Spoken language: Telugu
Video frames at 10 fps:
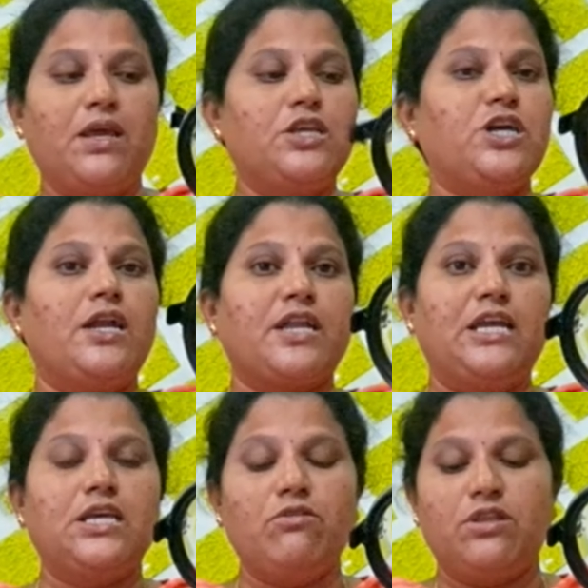అలాగే
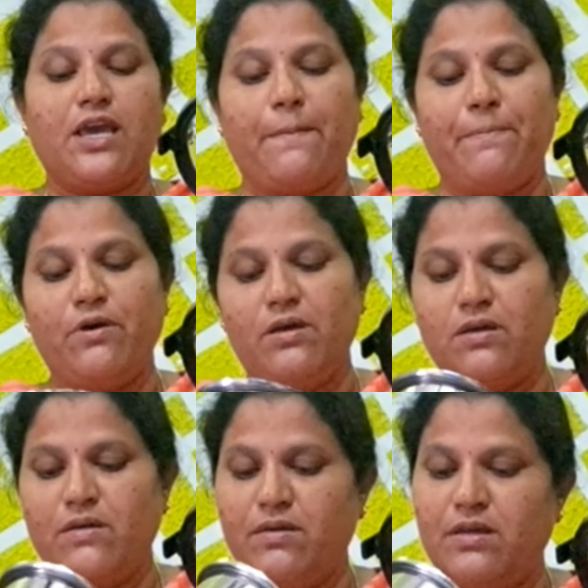ఎన్ని జాస్ ఉన్నది
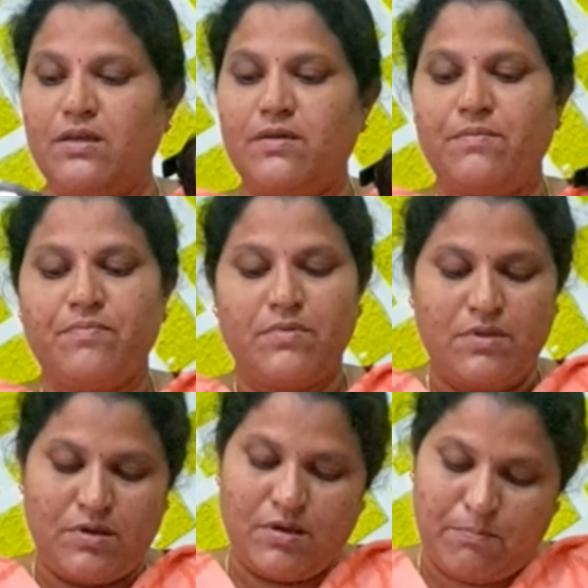తీసుకోవాలి బ్లేడ్స్